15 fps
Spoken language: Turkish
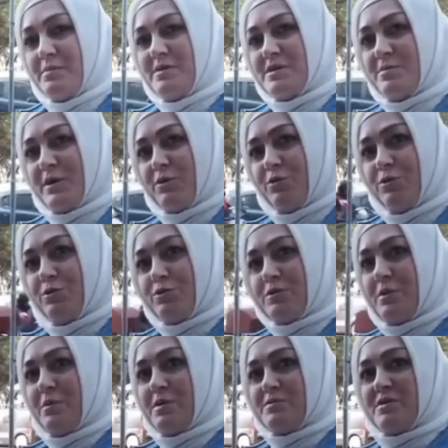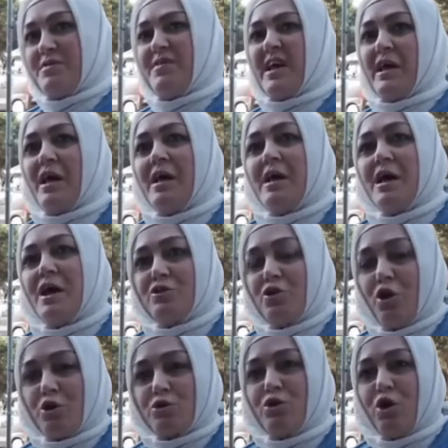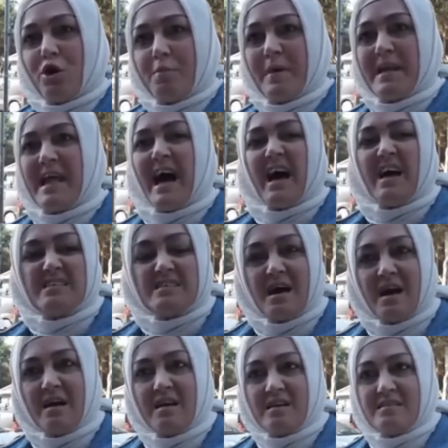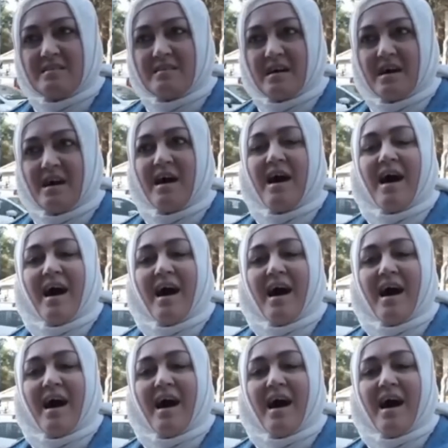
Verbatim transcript: Birimiz bir kuyrukta birimiz ve doktor beni azarladı.